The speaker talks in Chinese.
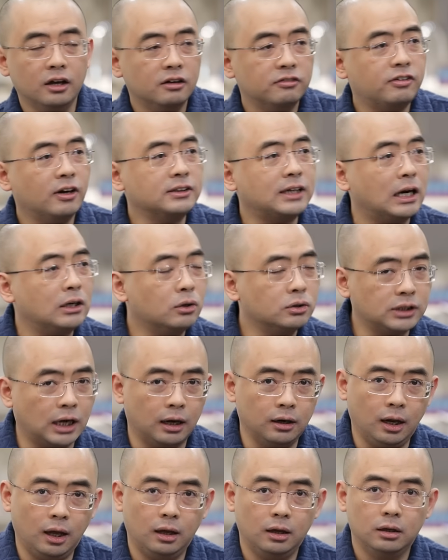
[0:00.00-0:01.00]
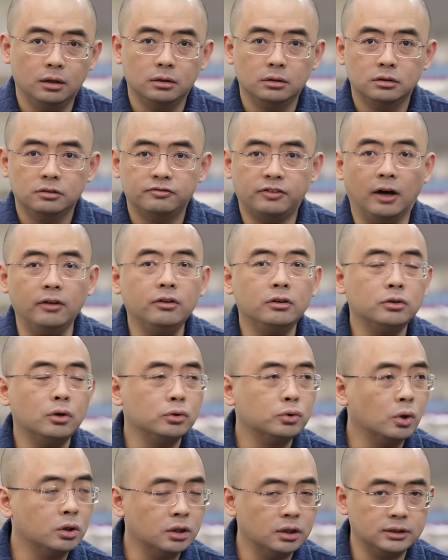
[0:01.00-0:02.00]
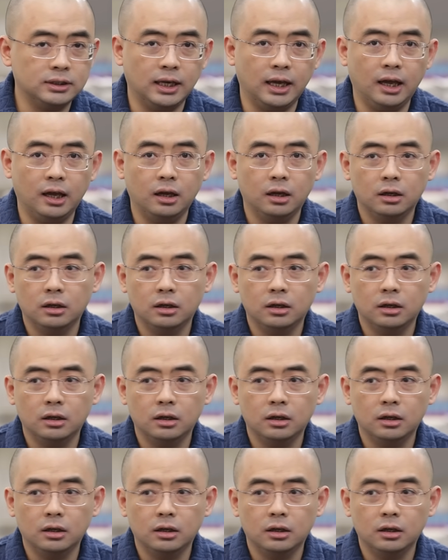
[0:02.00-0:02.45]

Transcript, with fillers: 房价又涨了，房子又多挣钱，